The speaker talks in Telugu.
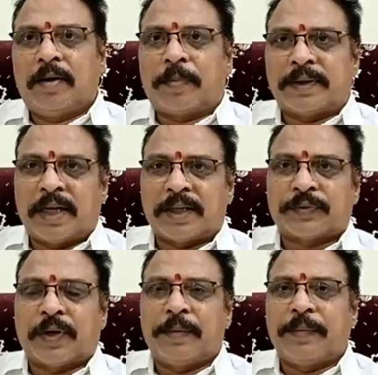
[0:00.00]

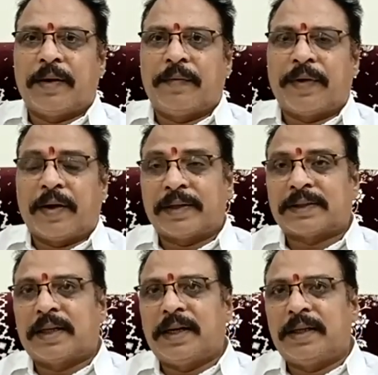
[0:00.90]
ప్రజాస్వామ్య వ్యవస్థ
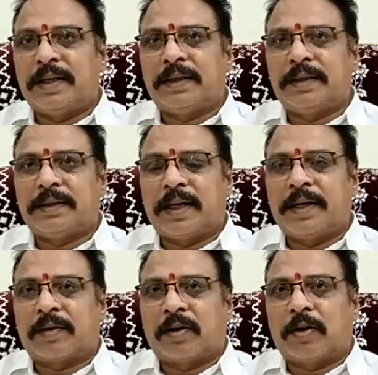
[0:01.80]
అనేది దాని
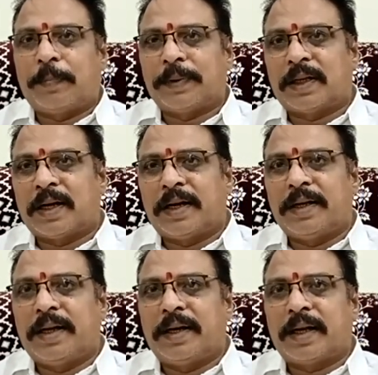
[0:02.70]
యొక్క గొప్పతనాన్ని
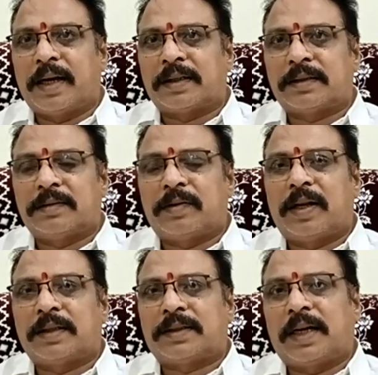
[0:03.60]
ఎన్నికలు
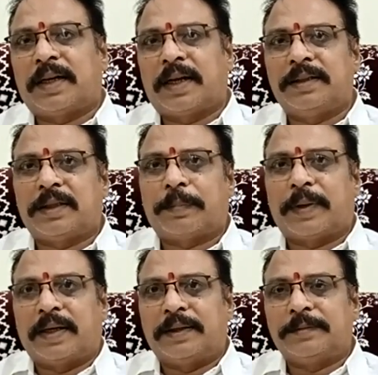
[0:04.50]
కూడా చాటాయని చెప్పాలి